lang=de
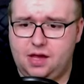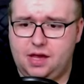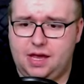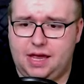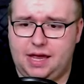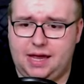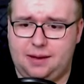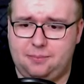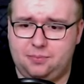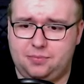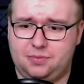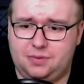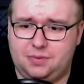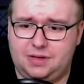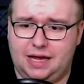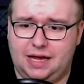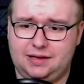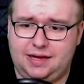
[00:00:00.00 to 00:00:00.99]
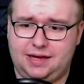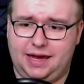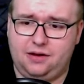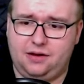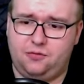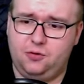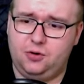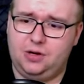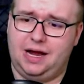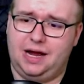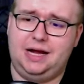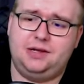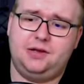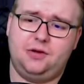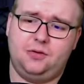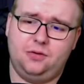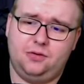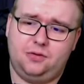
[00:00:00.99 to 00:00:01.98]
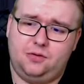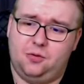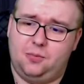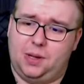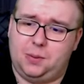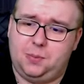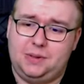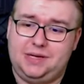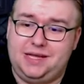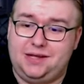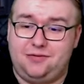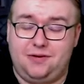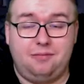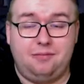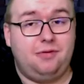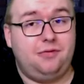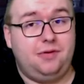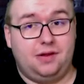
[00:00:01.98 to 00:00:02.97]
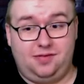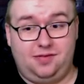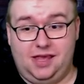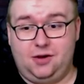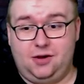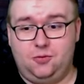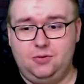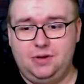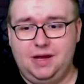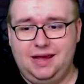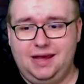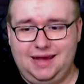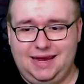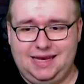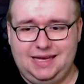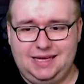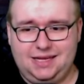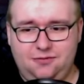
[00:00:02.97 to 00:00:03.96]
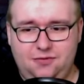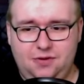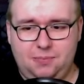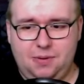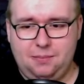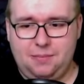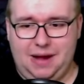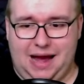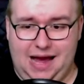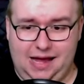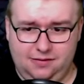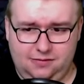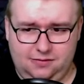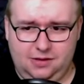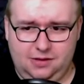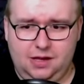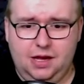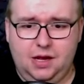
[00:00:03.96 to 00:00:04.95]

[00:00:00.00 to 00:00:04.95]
Ähm, ja, die Heckflügelhalterung zum Beispiel gefällt mir wieder sehr gut. Ähnlich wie beim Haas.